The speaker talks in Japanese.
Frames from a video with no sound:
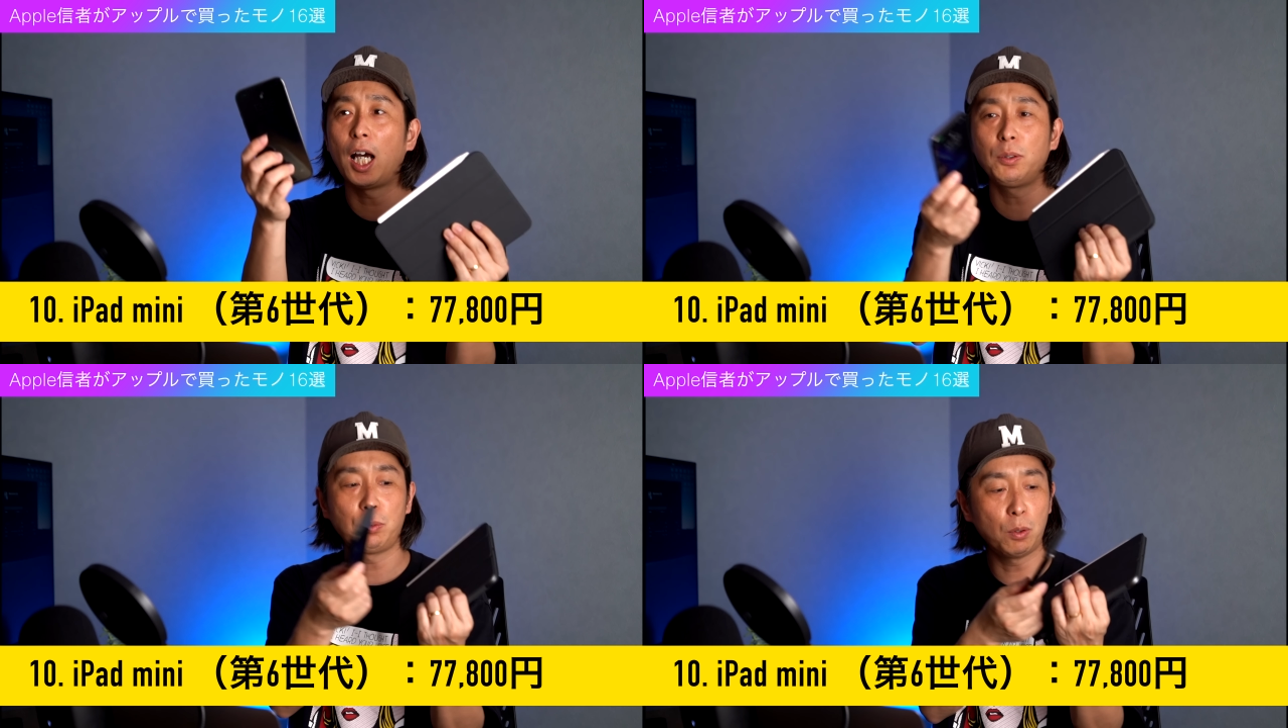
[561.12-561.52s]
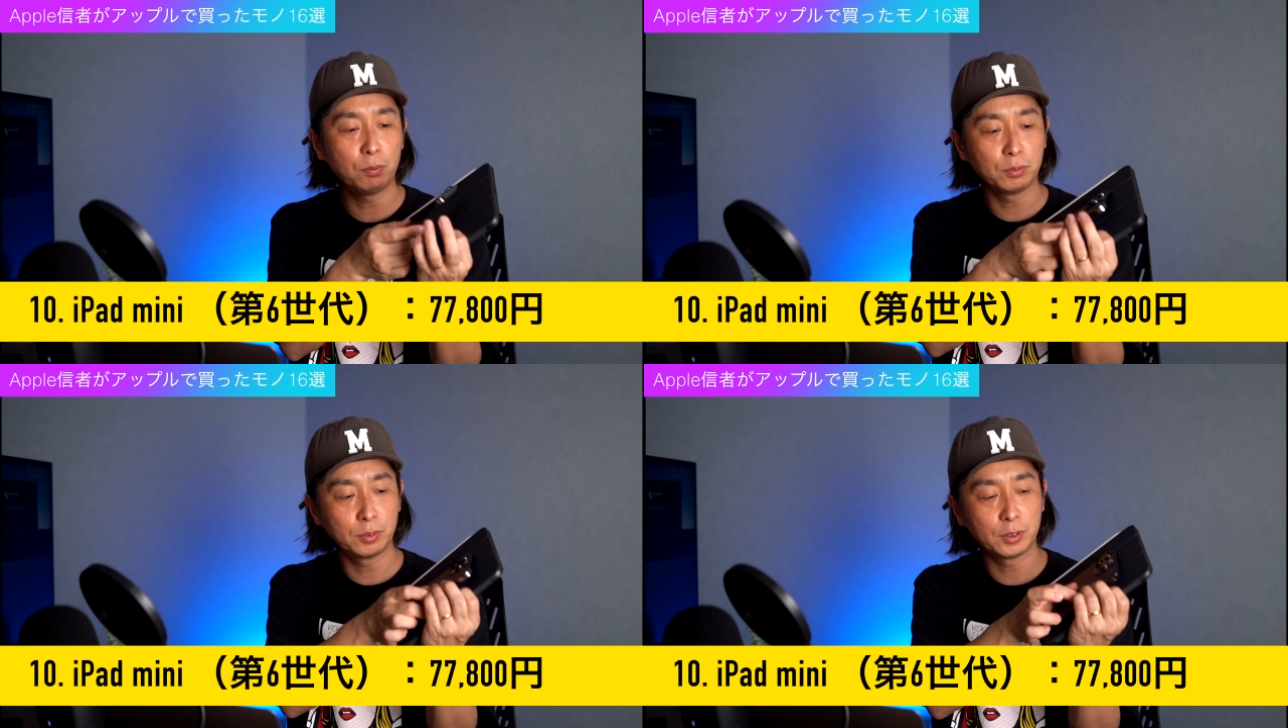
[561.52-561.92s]
iPhone
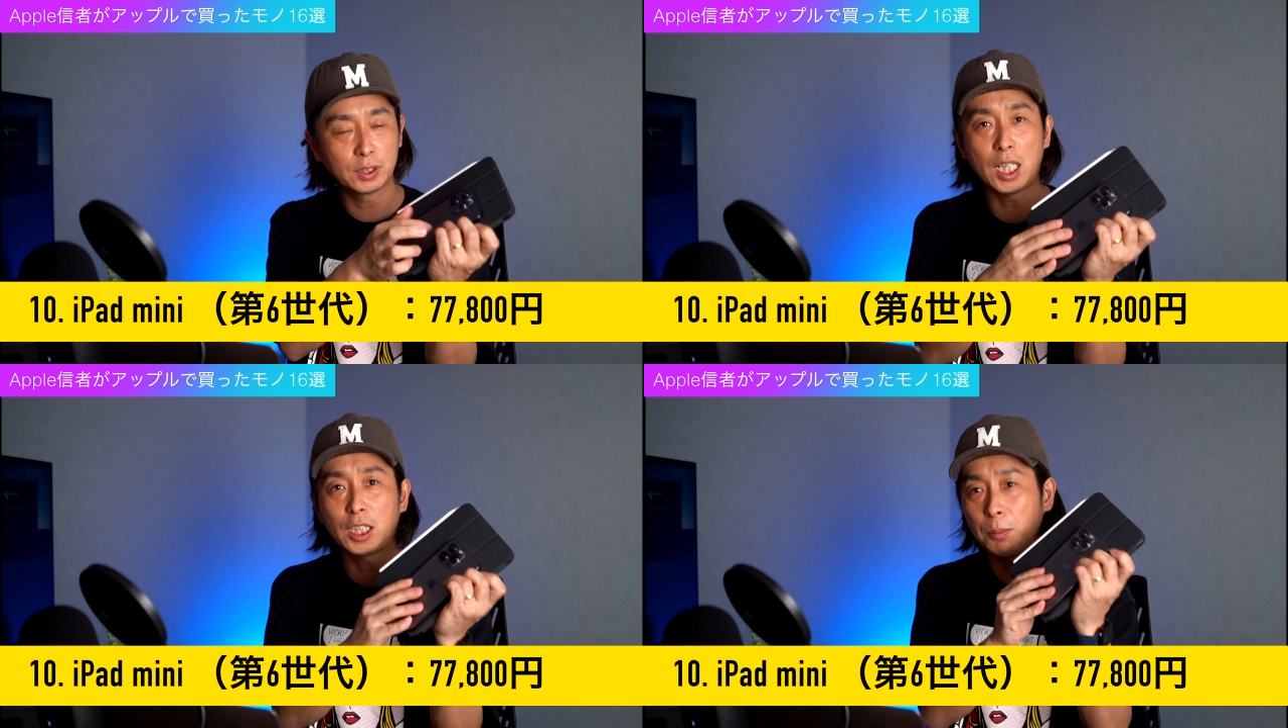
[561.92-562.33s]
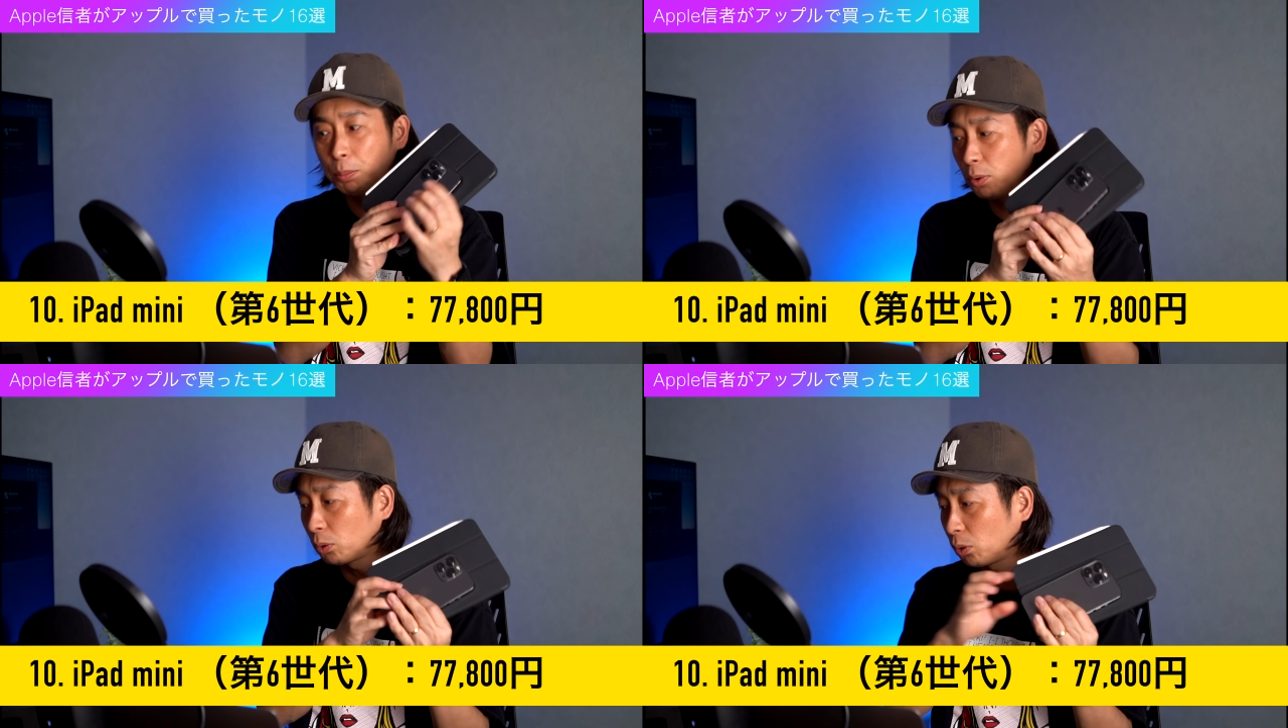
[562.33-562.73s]
13
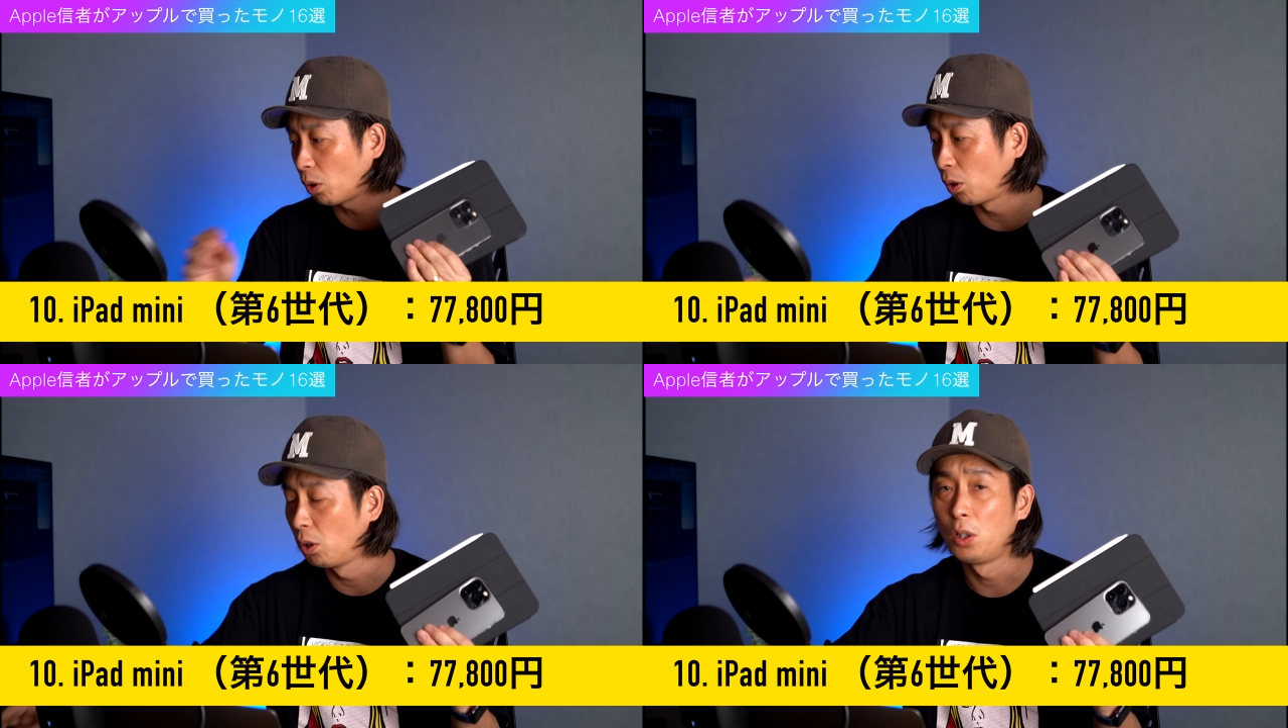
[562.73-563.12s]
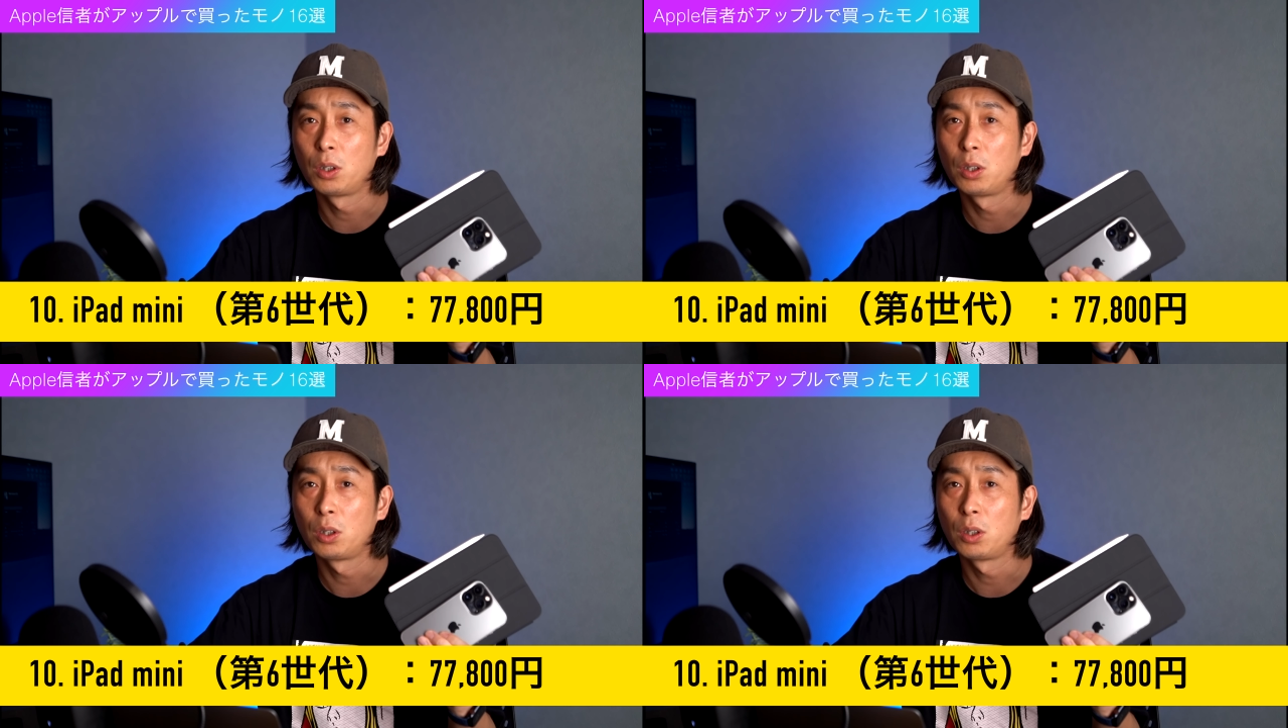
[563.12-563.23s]
Pro と、